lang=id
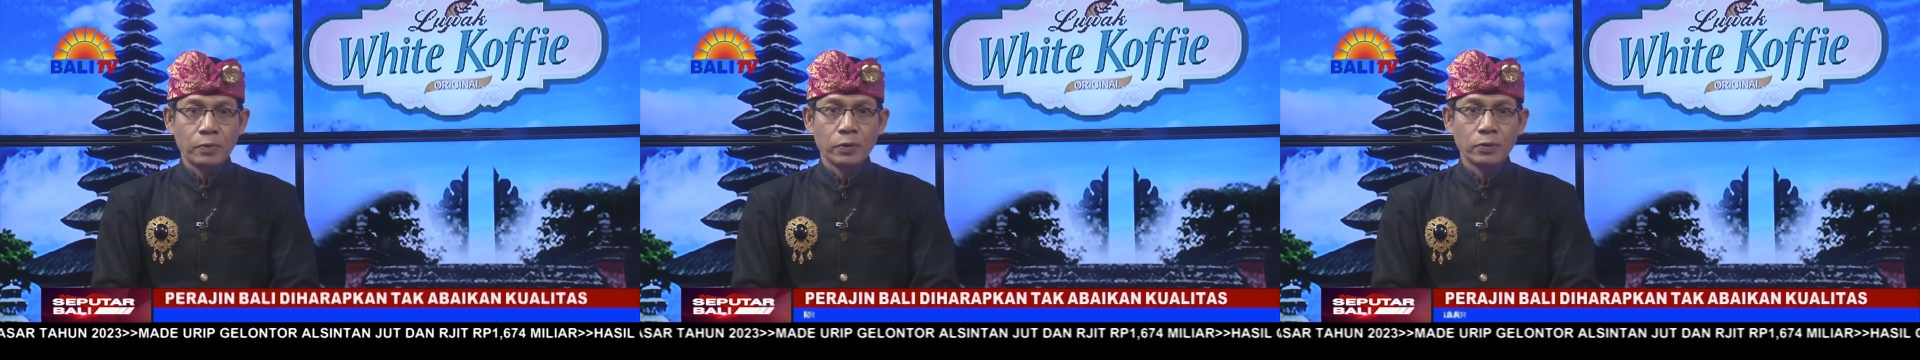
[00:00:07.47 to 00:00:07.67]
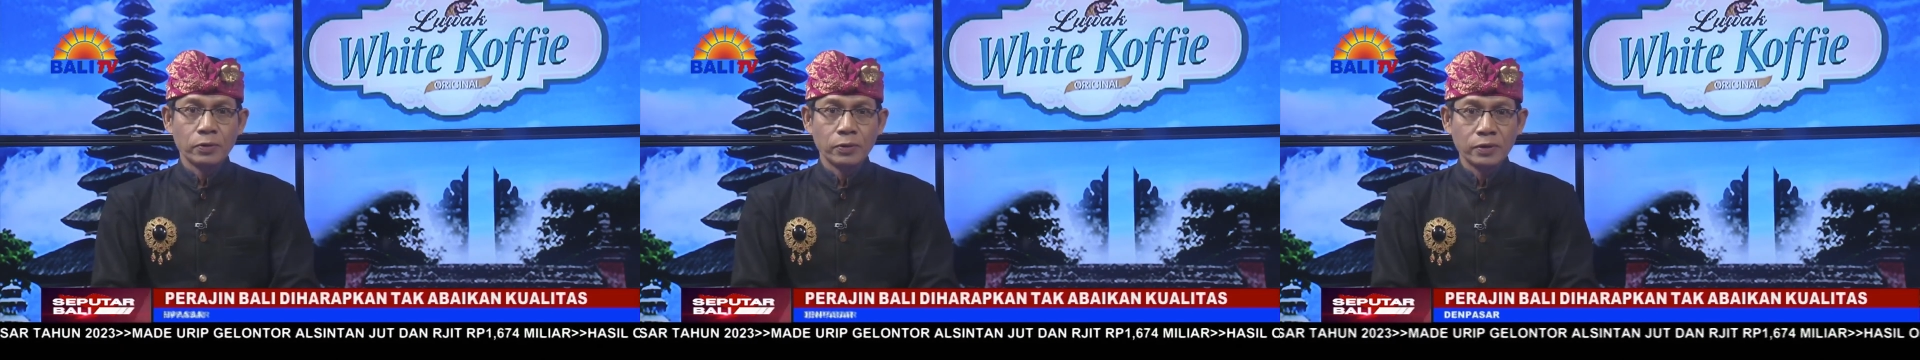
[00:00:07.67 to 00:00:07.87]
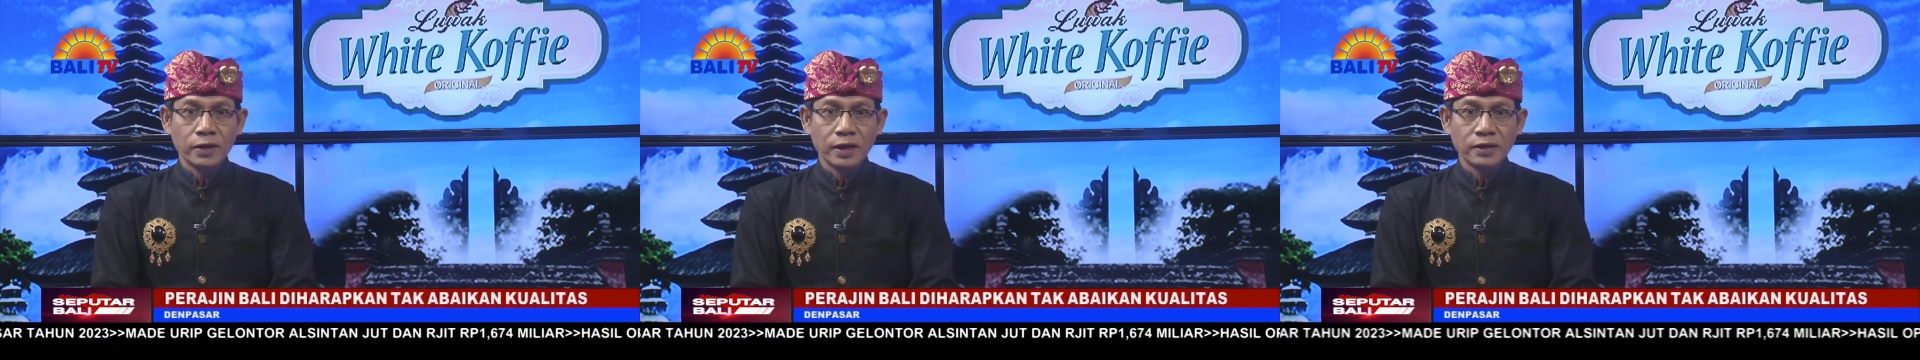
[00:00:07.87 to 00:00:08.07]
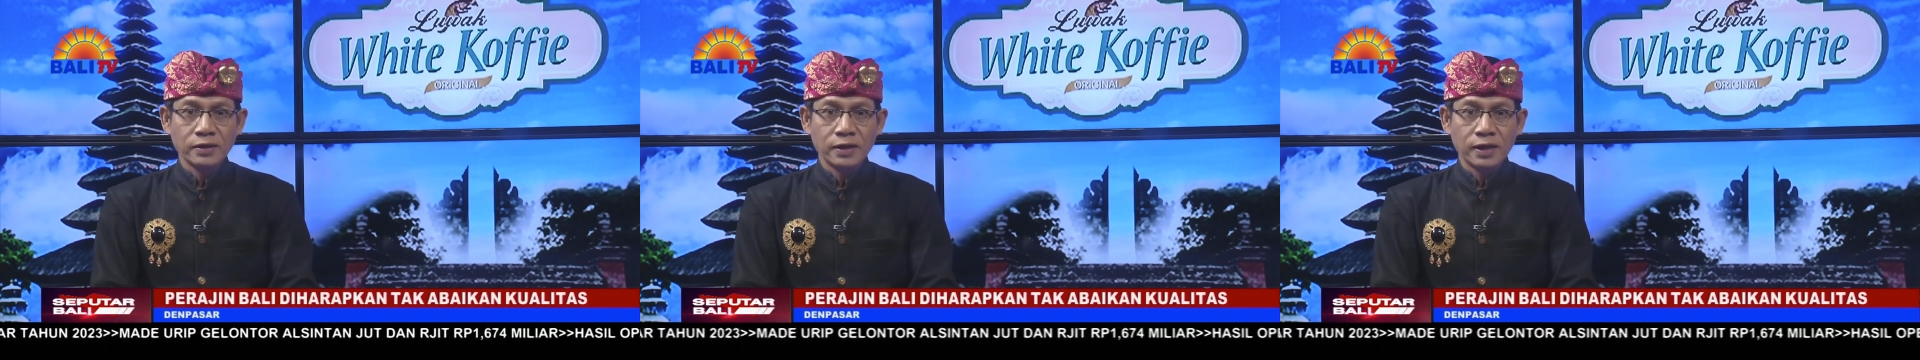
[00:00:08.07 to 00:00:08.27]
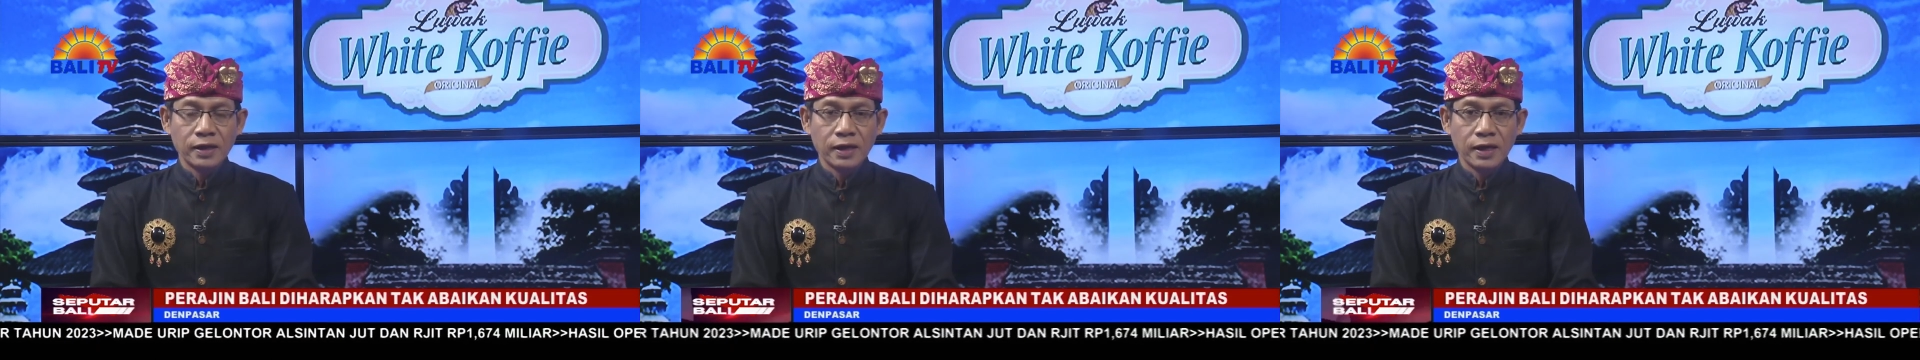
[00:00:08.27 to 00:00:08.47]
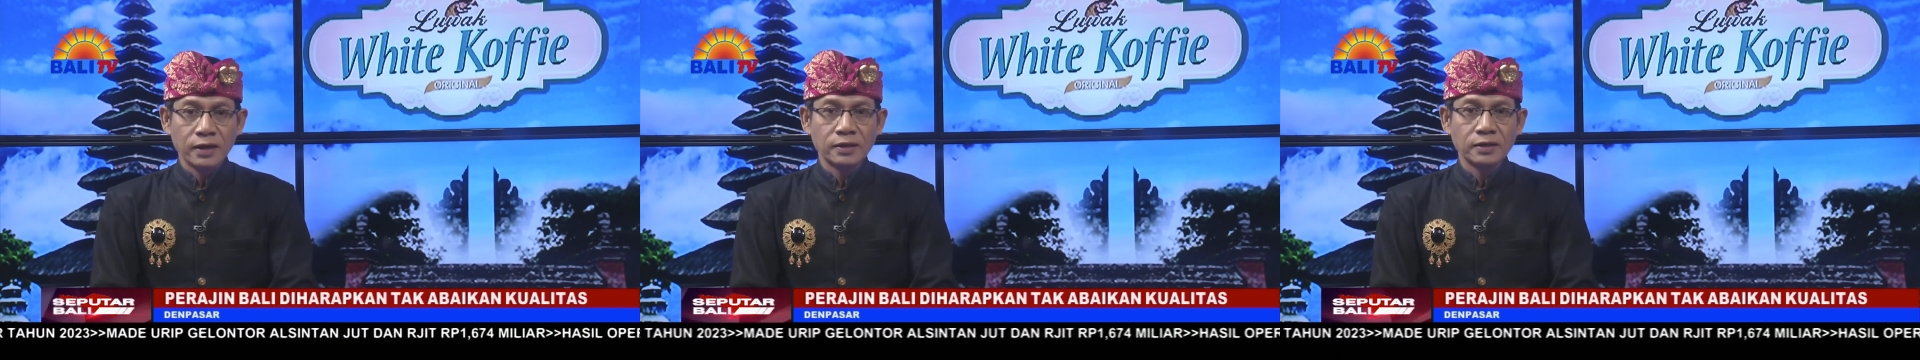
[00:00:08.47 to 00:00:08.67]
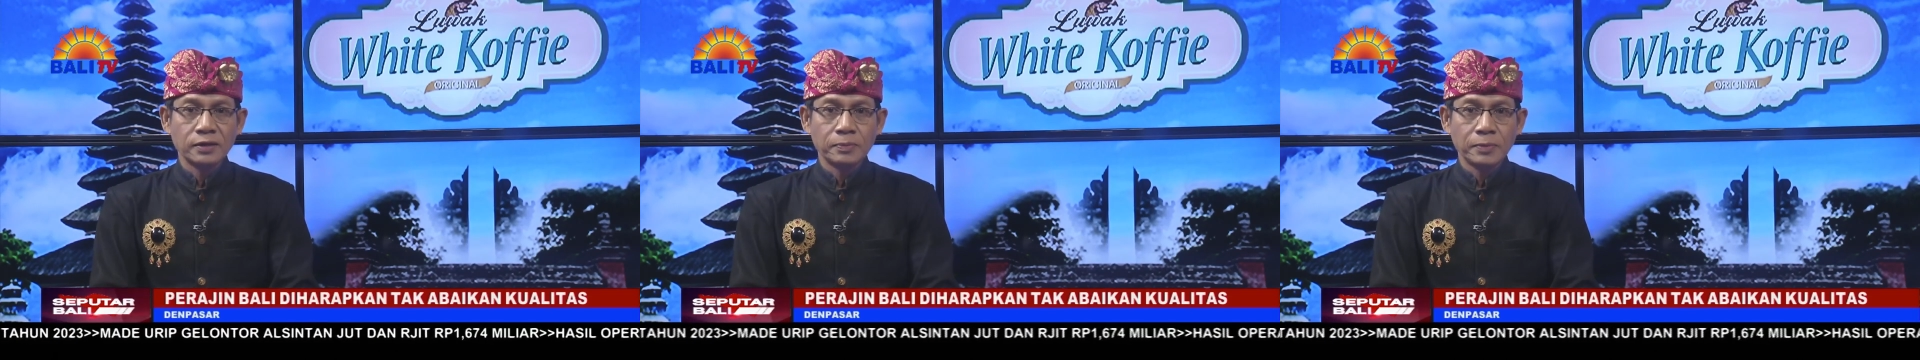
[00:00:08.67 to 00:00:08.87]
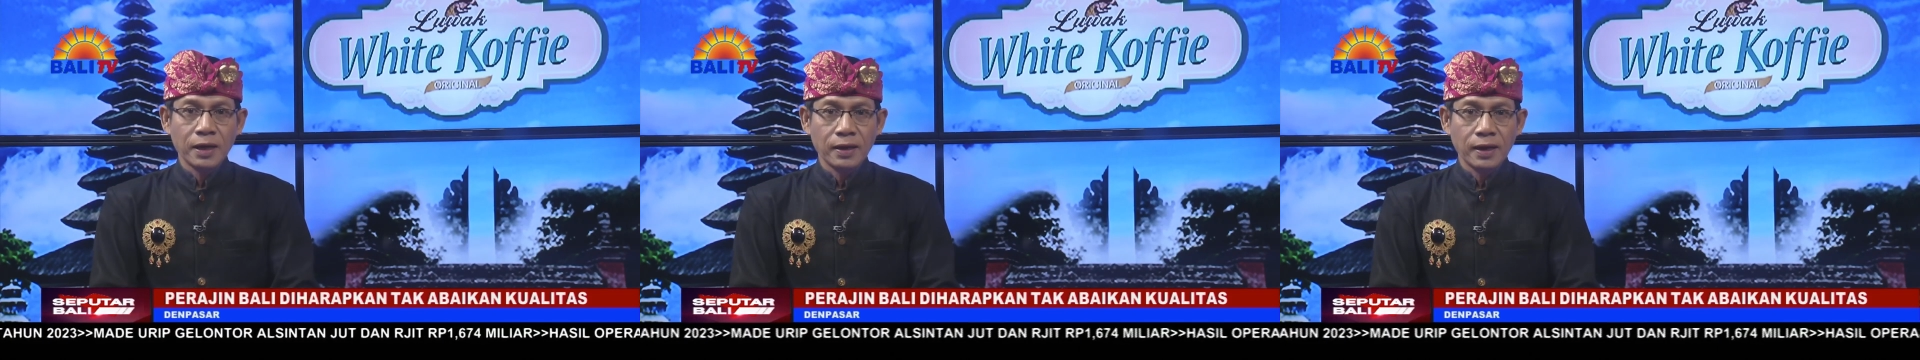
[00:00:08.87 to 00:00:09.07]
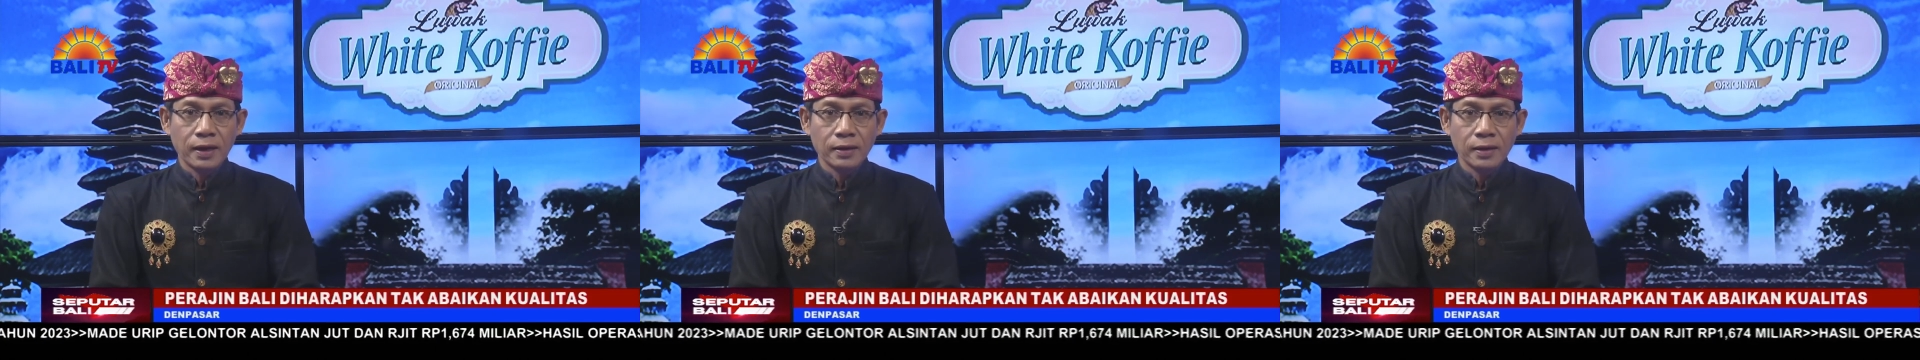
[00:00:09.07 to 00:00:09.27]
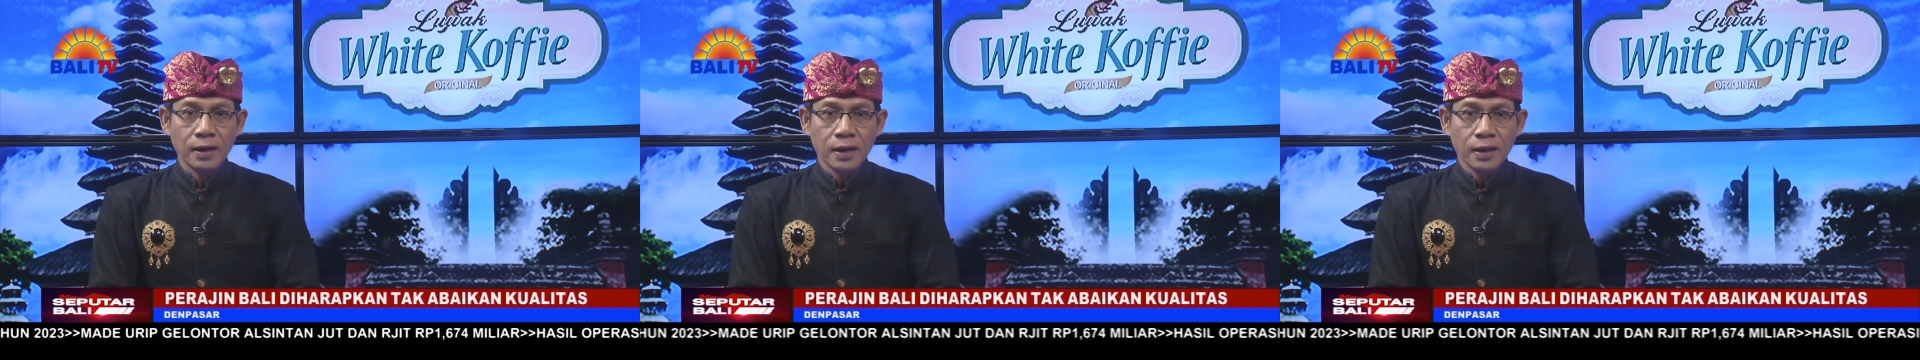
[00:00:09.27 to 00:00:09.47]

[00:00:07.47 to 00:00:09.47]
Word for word: produk kerajinan yang diciptakan